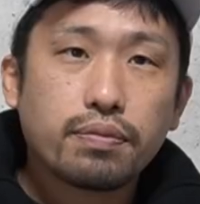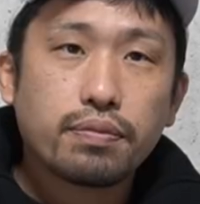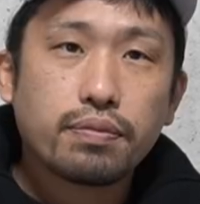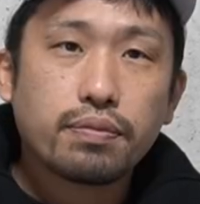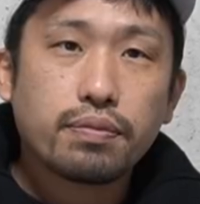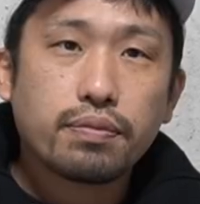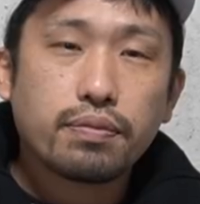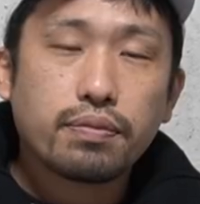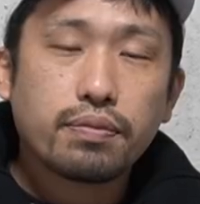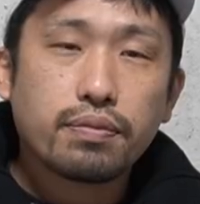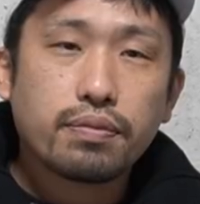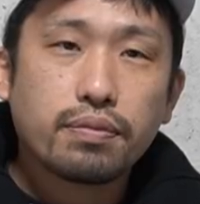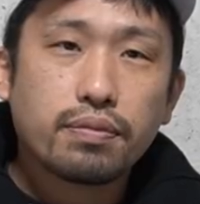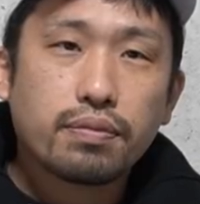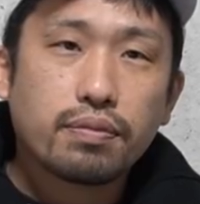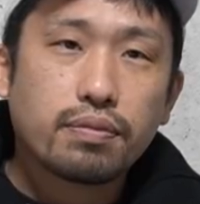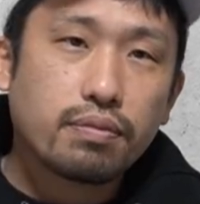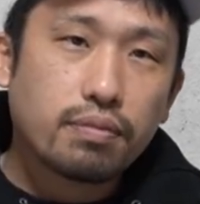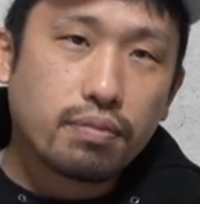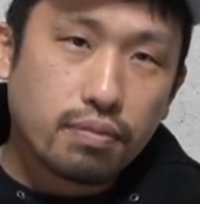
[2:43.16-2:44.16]
大体
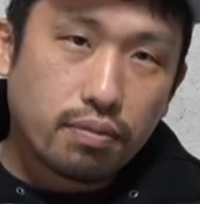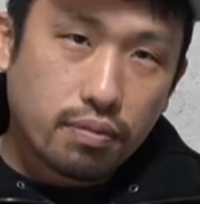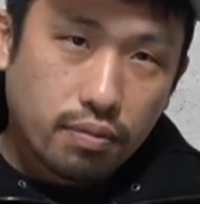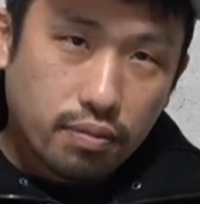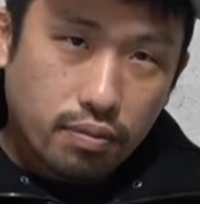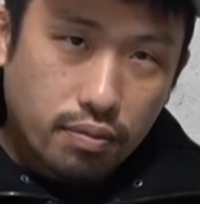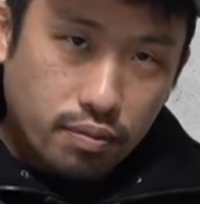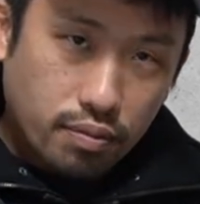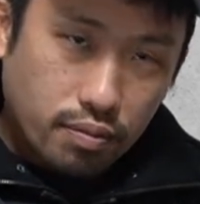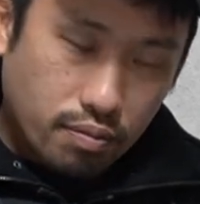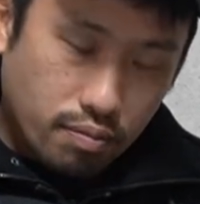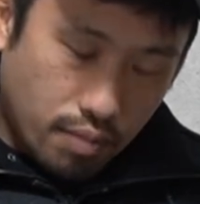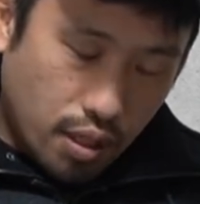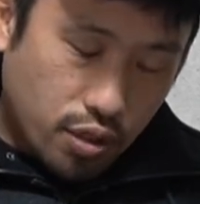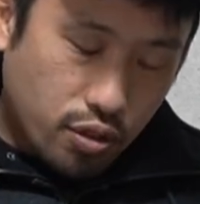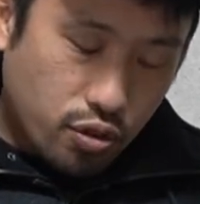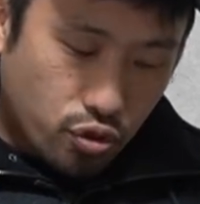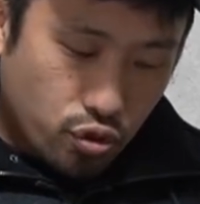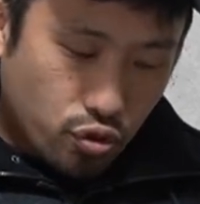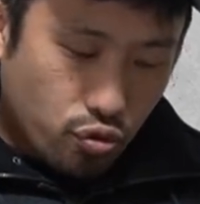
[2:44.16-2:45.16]
90億ぐらいま
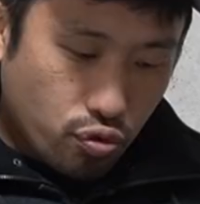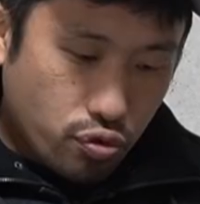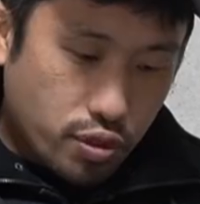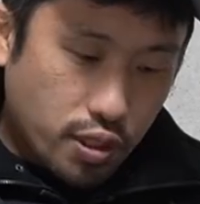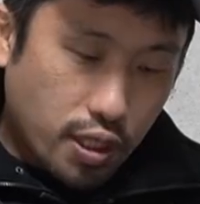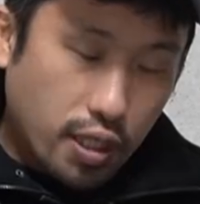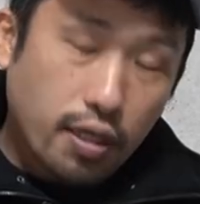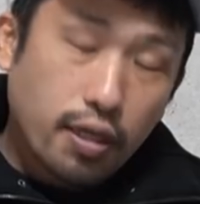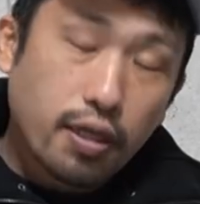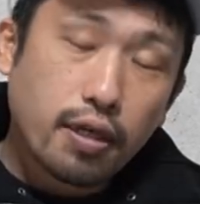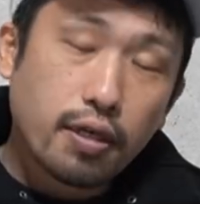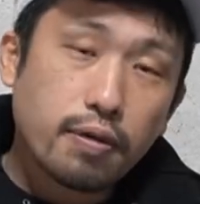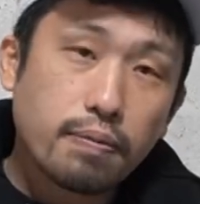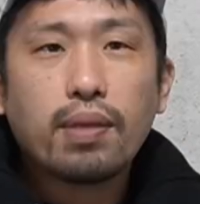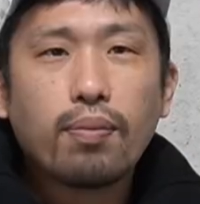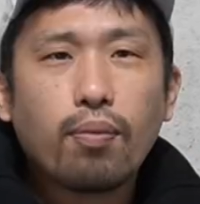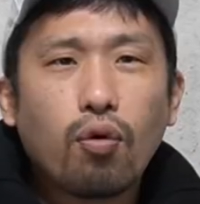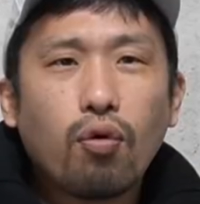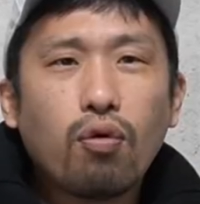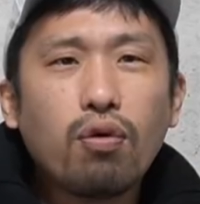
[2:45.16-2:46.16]
あ90億ぐらいだね
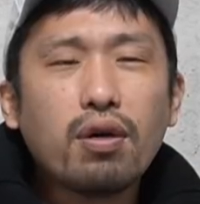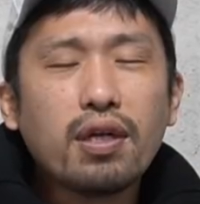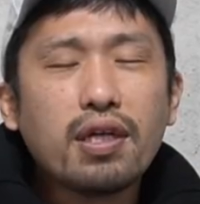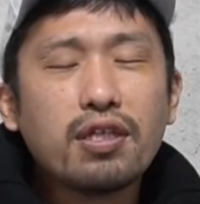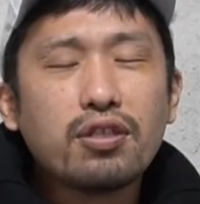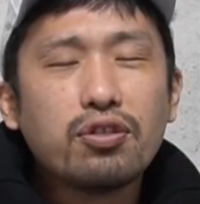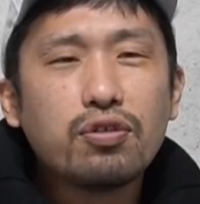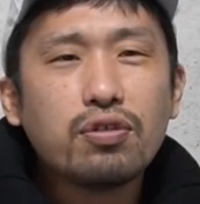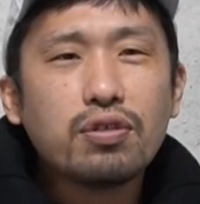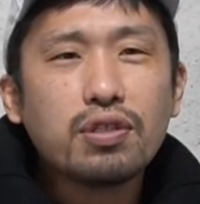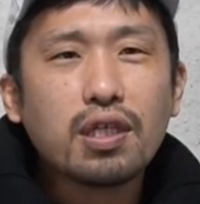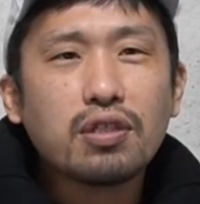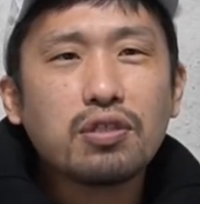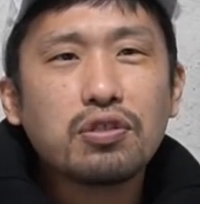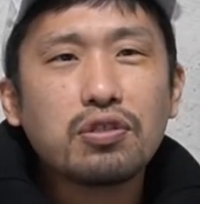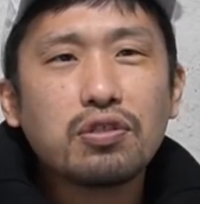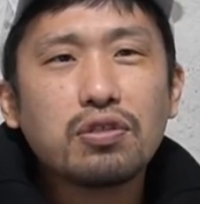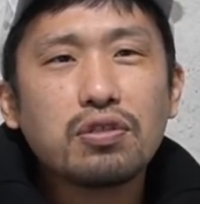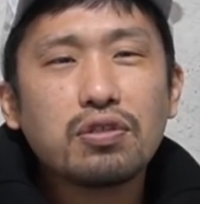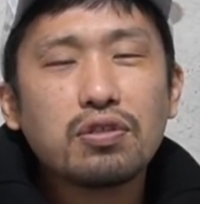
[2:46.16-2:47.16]
でも本来入
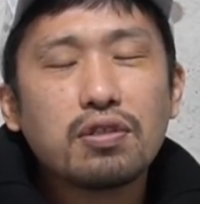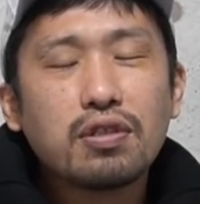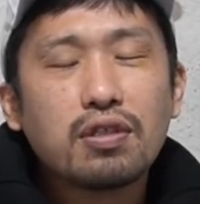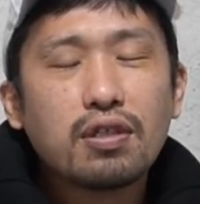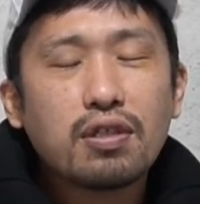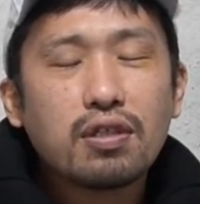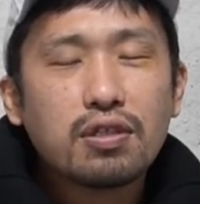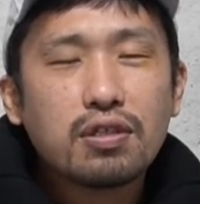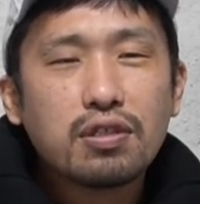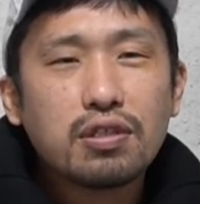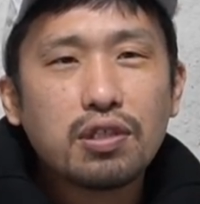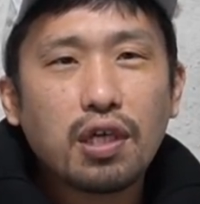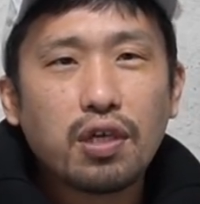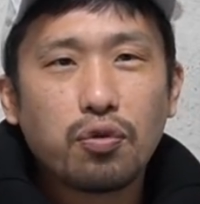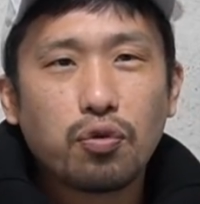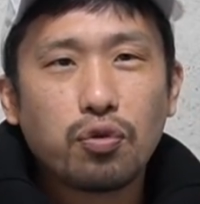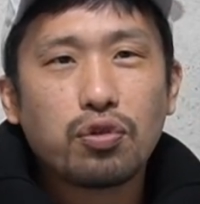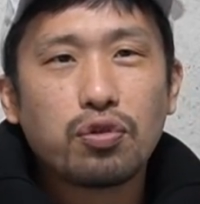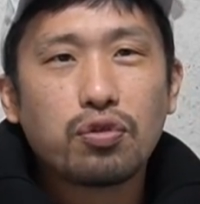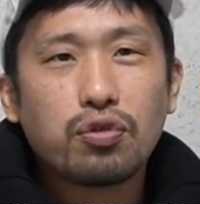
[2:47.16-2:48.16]
札制
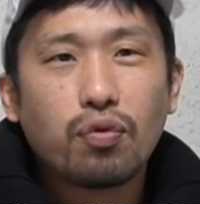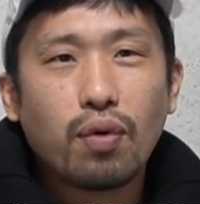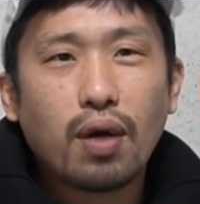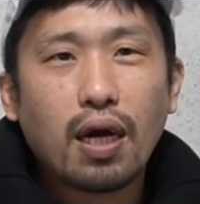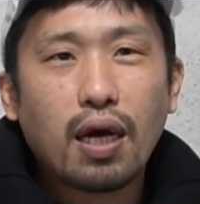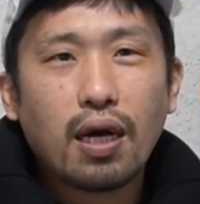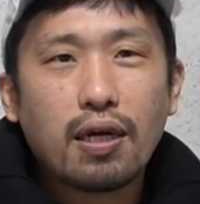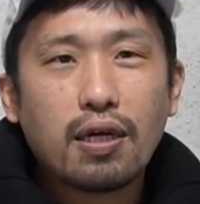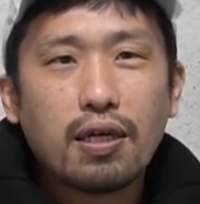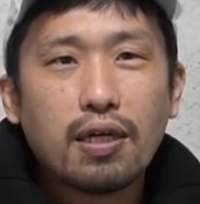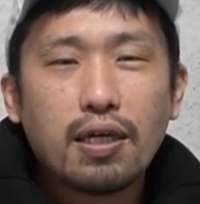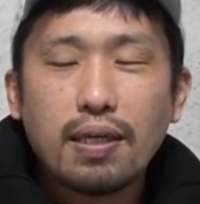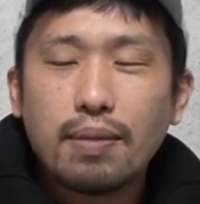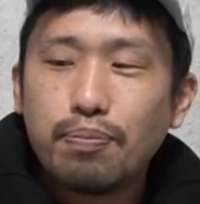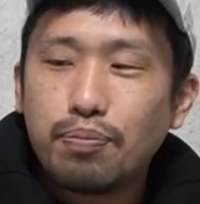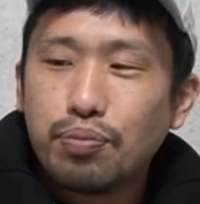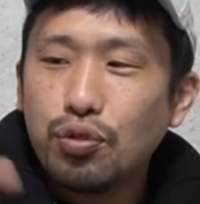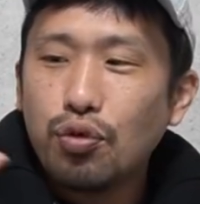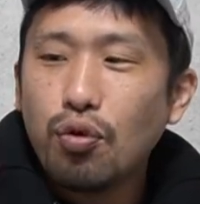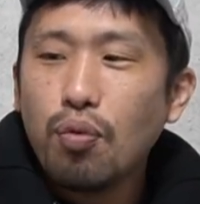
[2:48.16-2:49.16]
度っていうのは
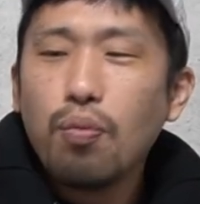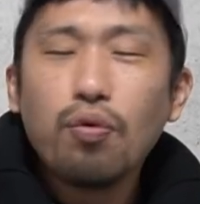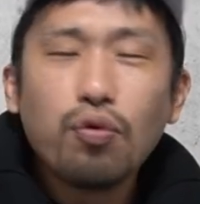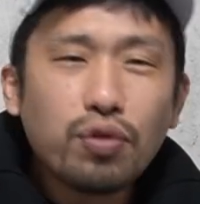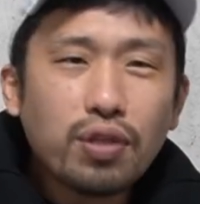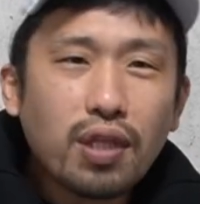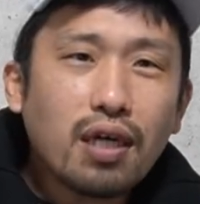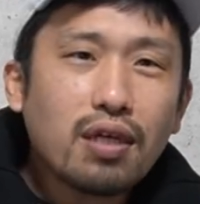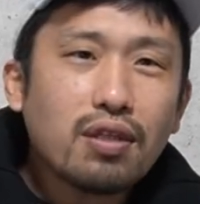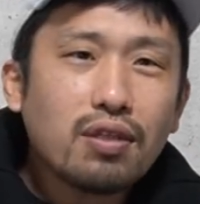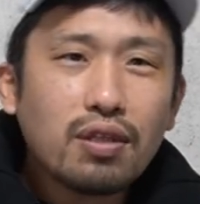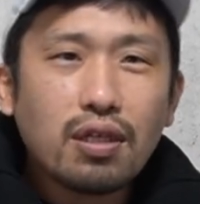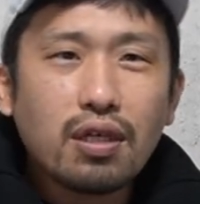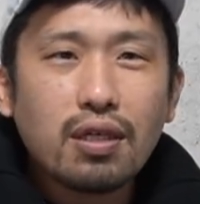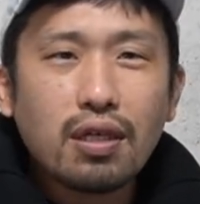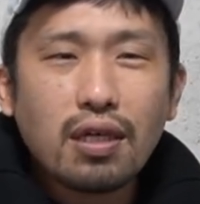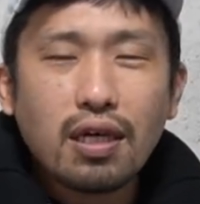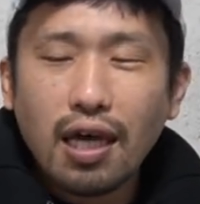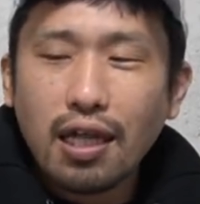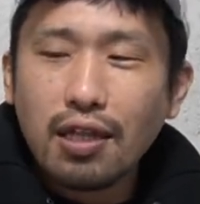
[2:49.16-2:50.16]
プロモーター
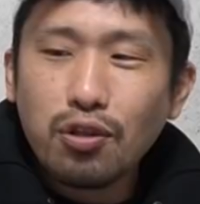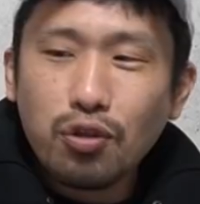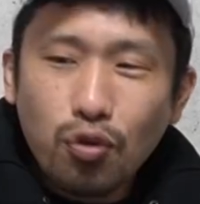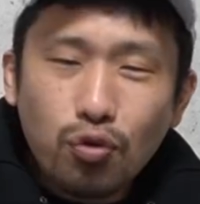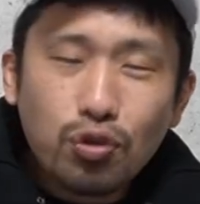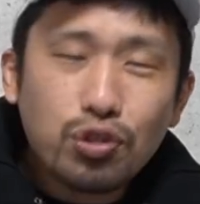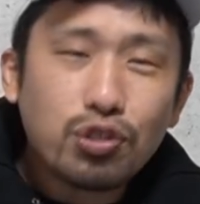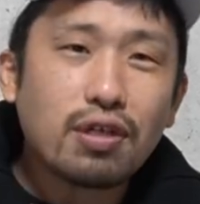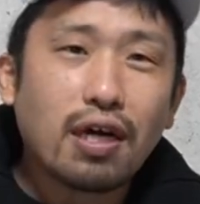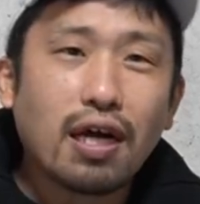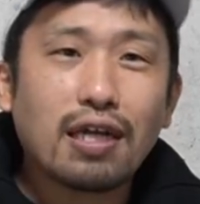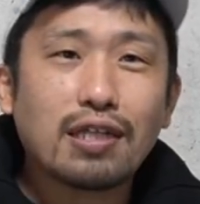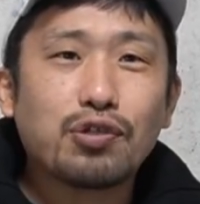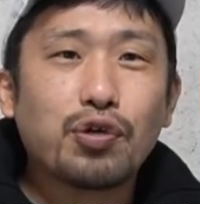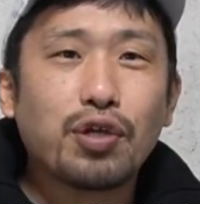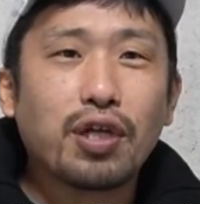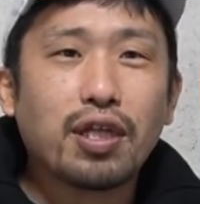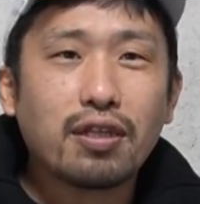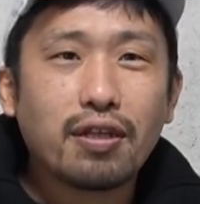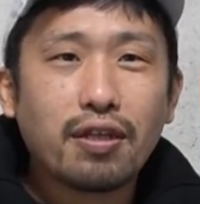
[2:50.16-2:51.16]
間同士の
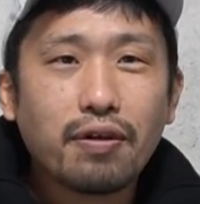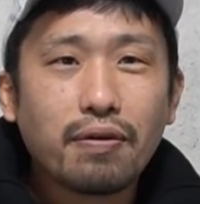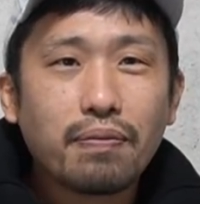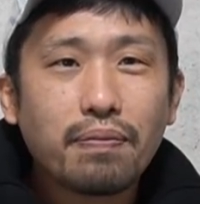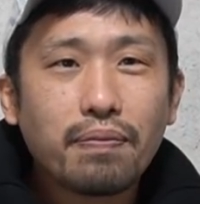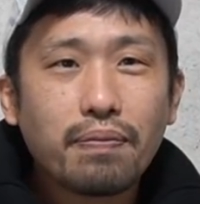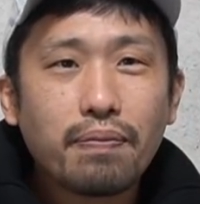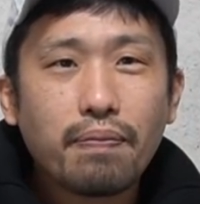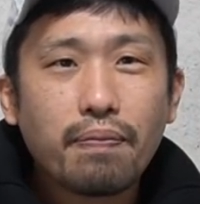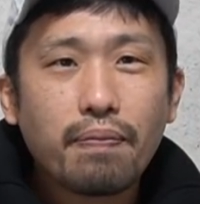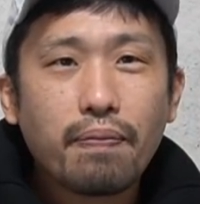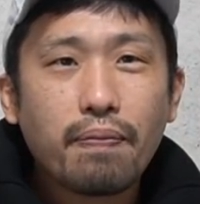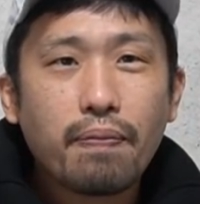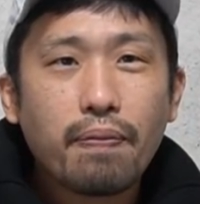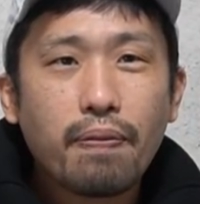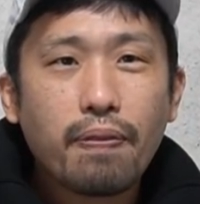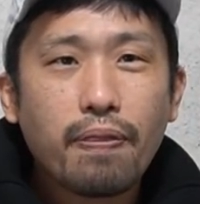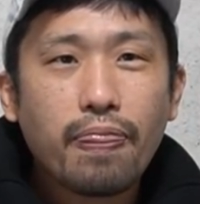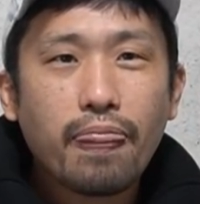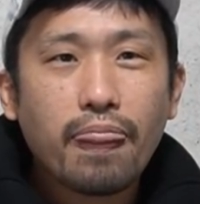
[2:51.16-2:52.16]
争いなんだよは
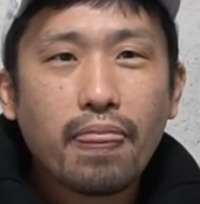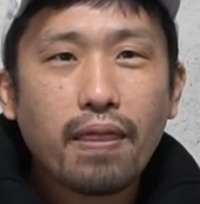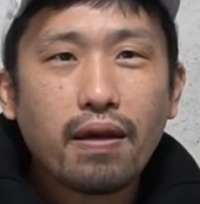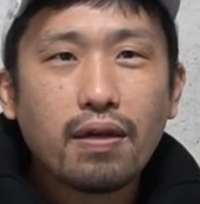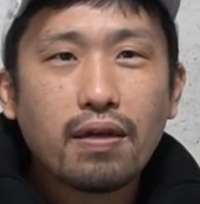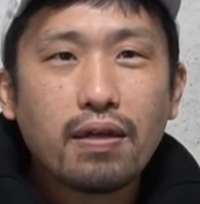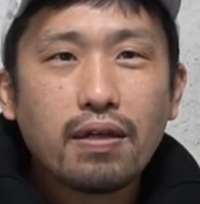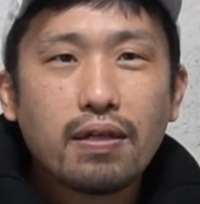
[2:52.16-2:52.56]
いはいは